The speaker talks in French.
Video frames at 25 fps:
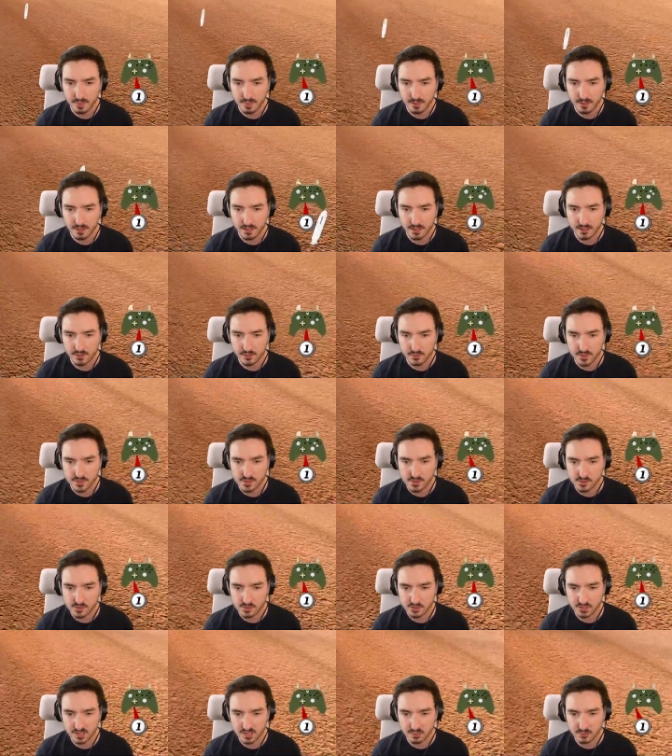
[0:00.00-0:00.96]
Allez, on va se
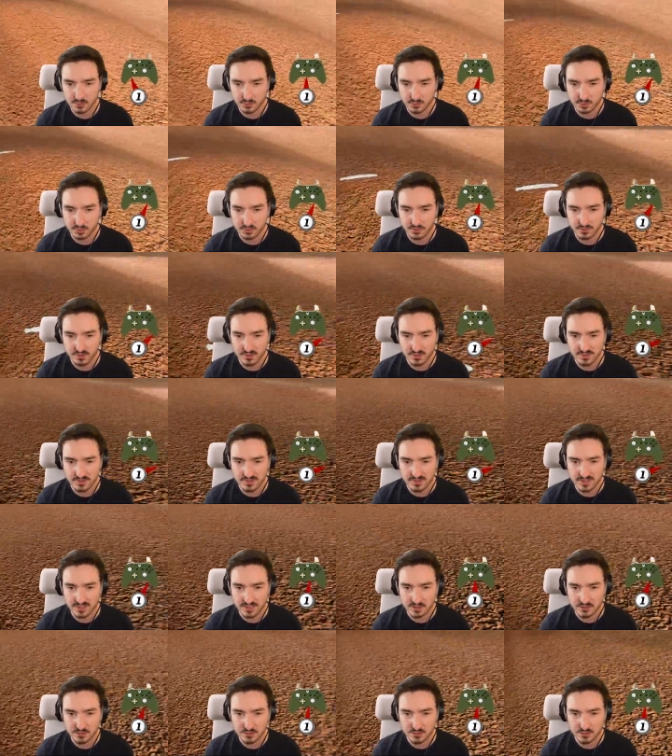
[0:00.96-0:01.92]
concentrer un peu, et on va
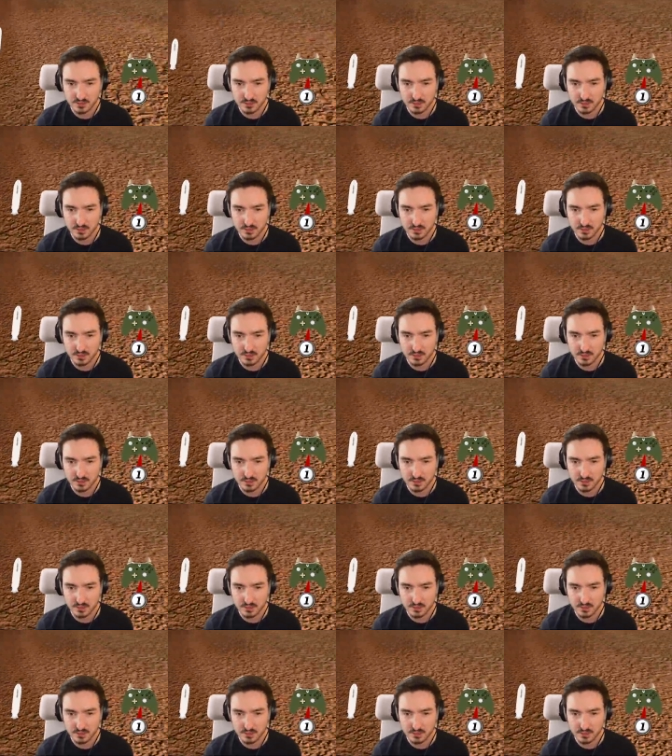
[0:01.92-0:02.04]
éviter de